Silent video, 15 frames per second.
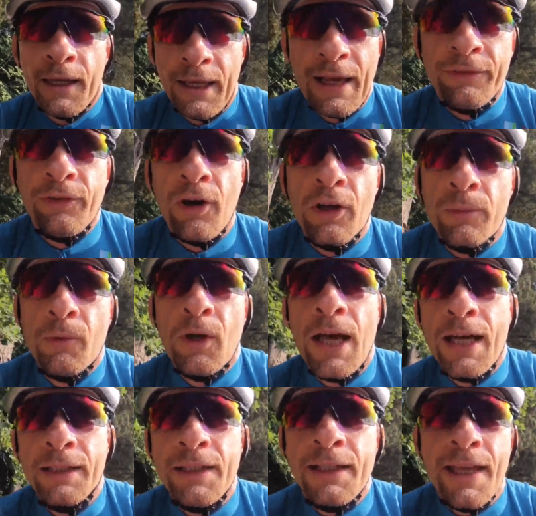E la
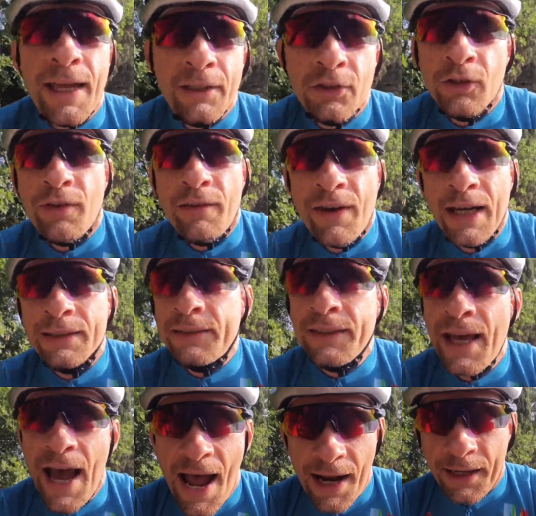formula di adesso va avanti
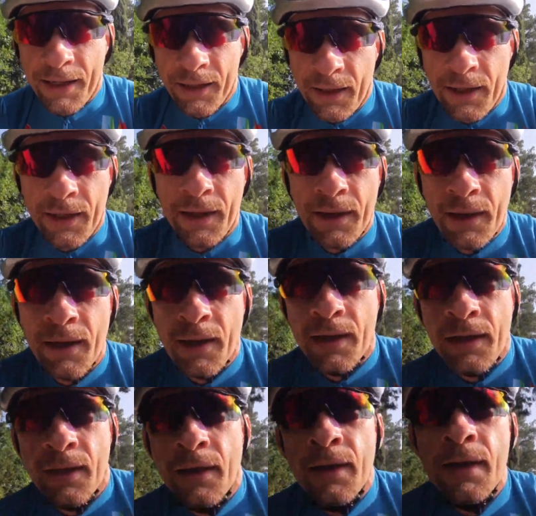da anni e,
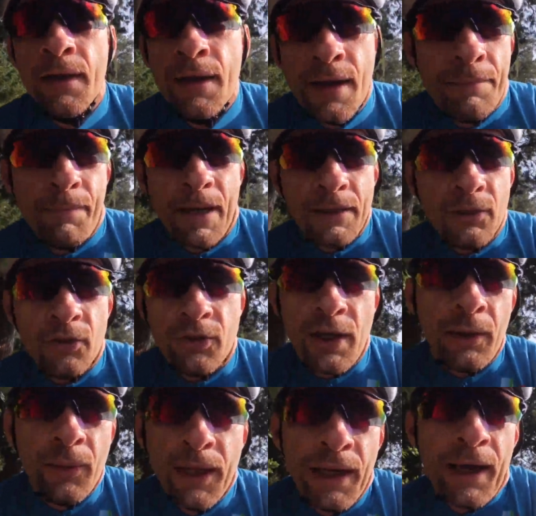e penso
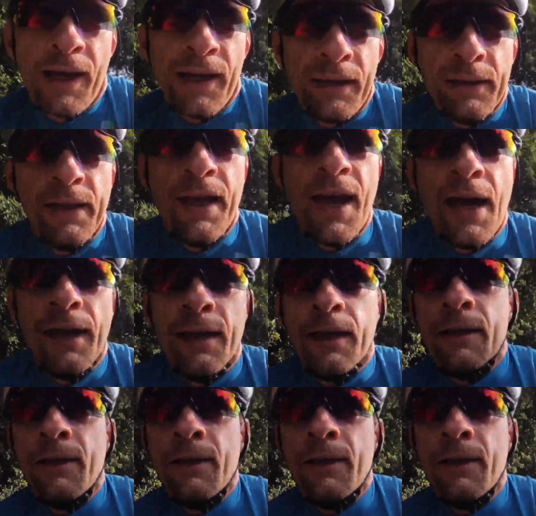sia quella ideale.